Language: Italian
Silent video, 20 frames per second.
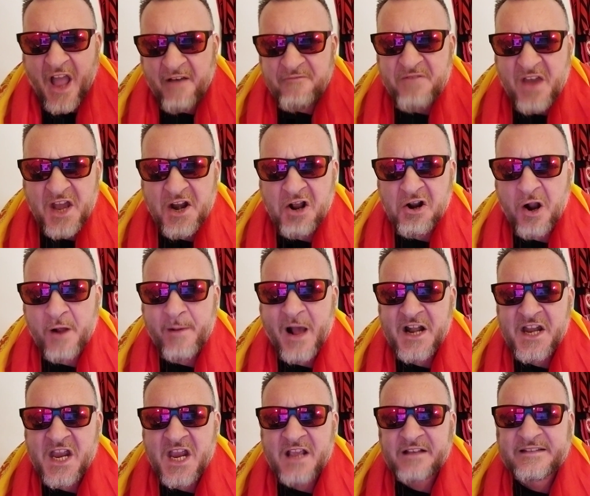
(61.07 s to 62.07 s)
da un vero
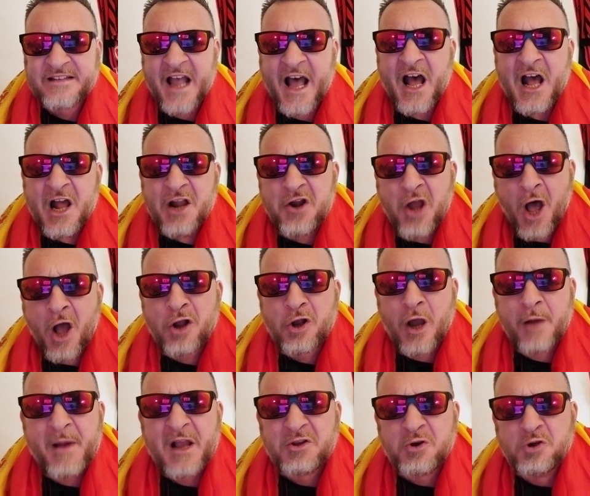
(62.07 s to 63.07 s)
romanista, non
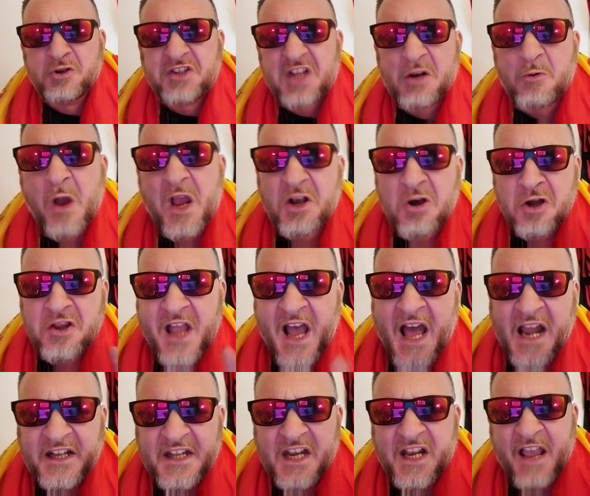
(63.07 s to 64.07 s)
come tutti quei
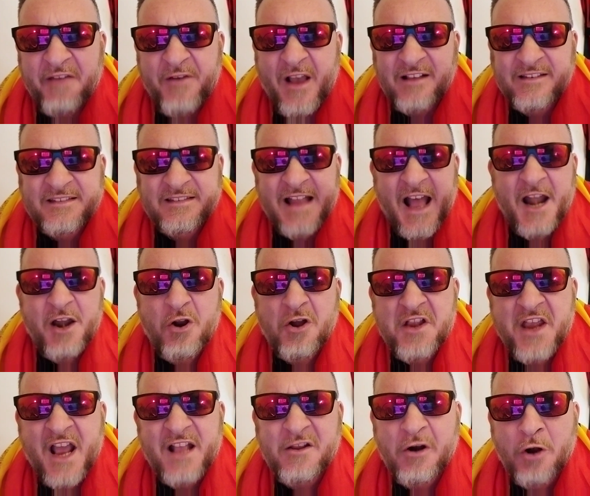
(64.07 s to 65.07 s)
codardi che ve stanno
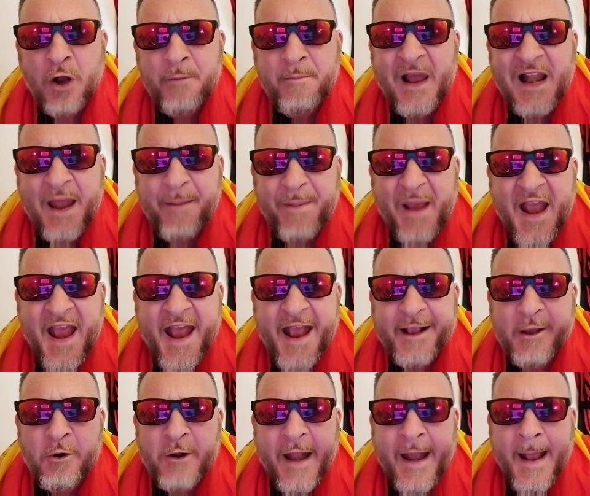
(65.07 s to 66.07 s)
dietro come le
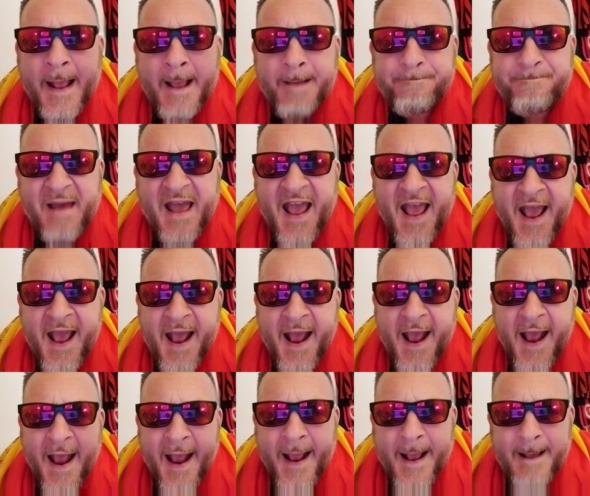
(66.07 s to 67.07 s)
pecore!
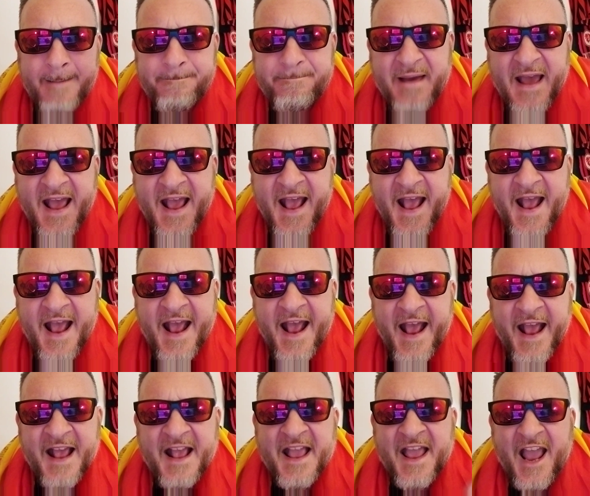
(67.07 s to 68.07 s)
Beh,
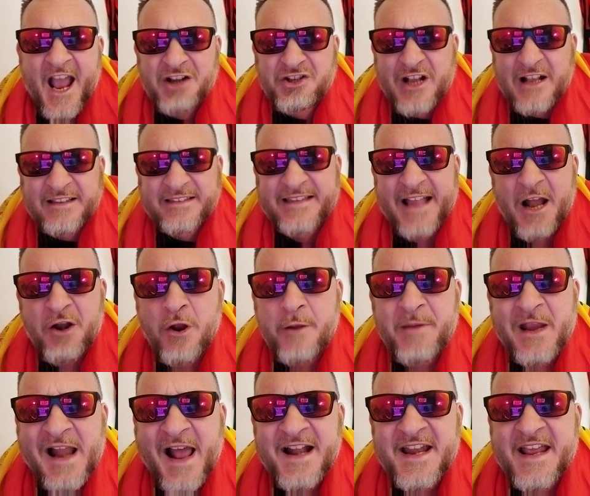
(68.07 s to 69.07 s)
beh! E ci stanno i
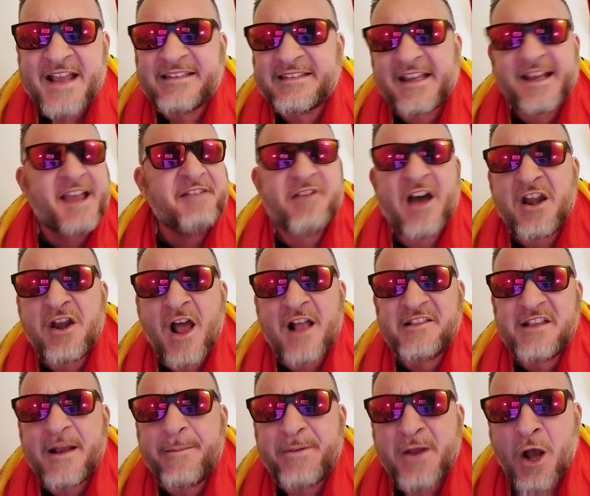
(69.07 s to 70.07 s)
milanisti che vanno a
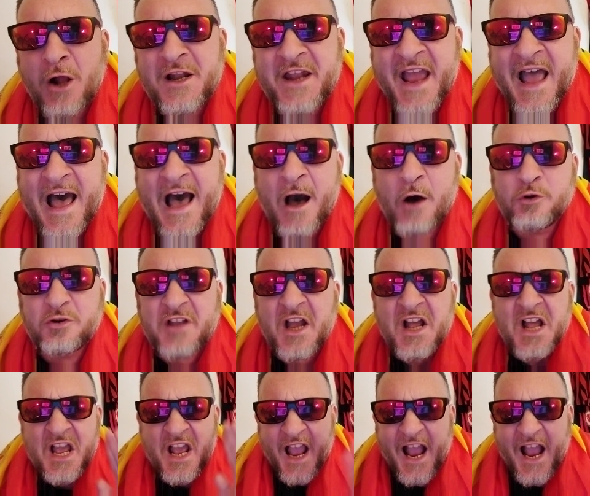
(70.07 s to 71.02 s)
di pioli out!